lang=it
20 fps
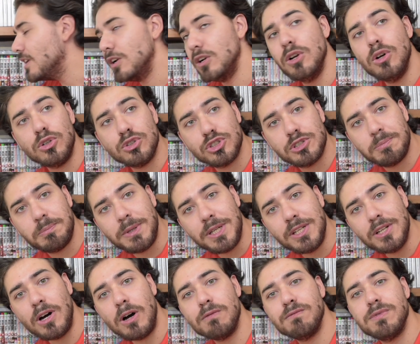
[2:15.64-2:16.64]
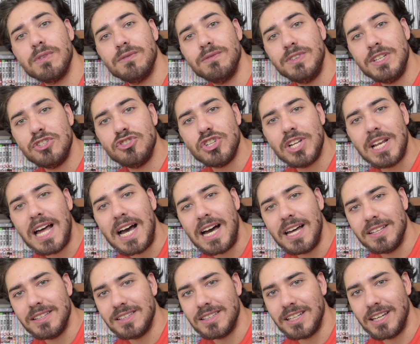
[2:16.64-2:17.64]
lo spin-off
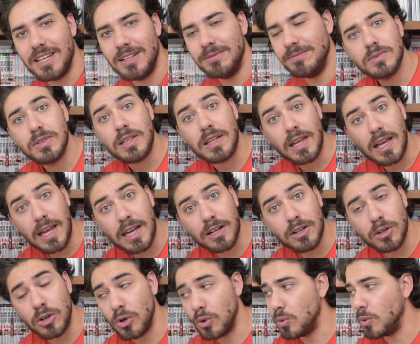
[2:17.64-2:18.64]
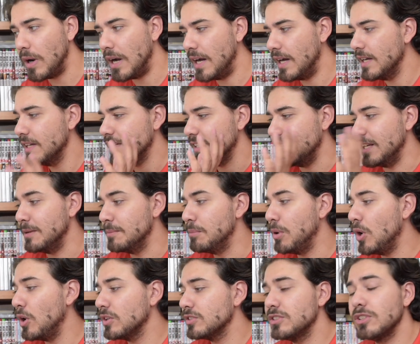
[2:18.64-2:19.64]
Vigilante. Eccolo qua, il
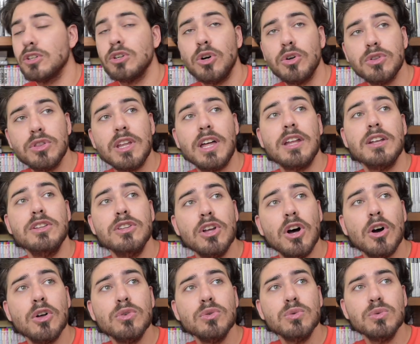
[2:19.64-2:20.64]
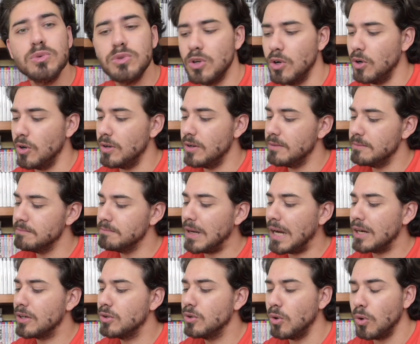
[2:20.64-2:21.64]
box con non uno,
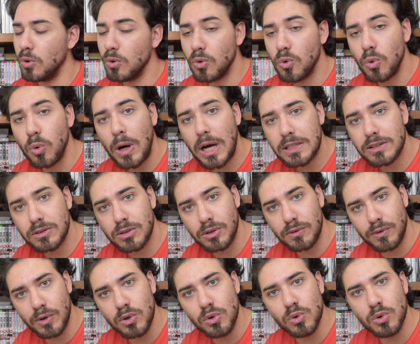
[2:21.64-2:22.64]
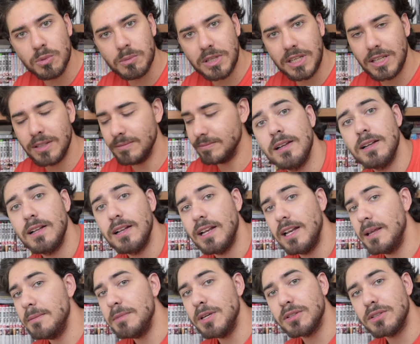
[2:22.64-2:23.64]
ma con quattro volumi.
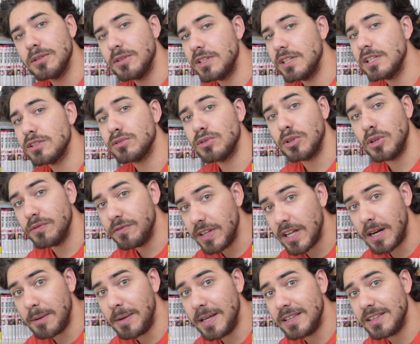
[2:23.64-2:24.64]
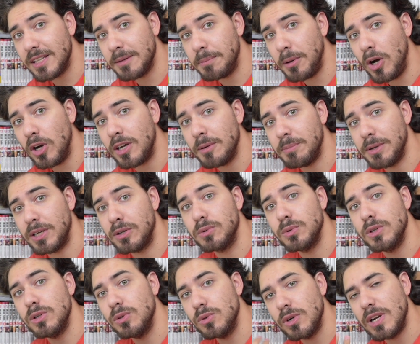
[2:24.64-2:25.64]
Le mie teorie sono veramente poche per
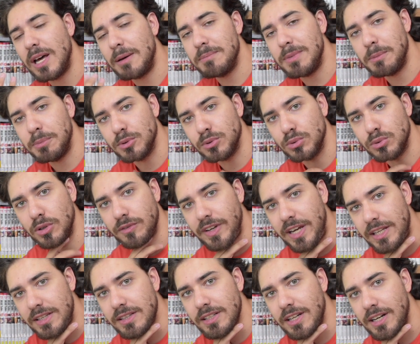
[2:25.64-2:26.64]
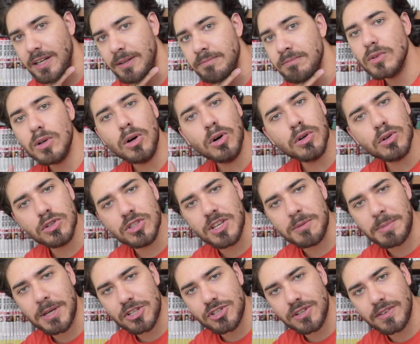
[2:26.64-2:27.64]
cui lui l'abbia potuto vendere. O non
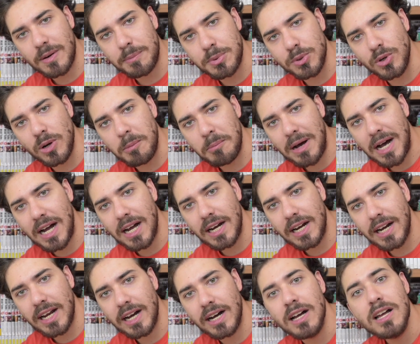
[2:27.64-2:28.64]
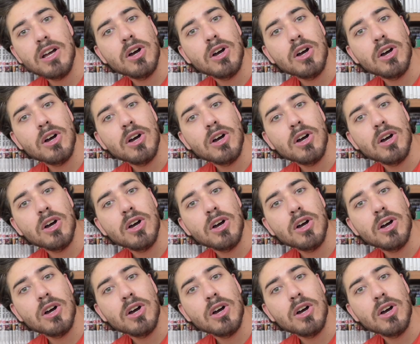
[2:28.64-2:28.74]
gli piaceva più il manga,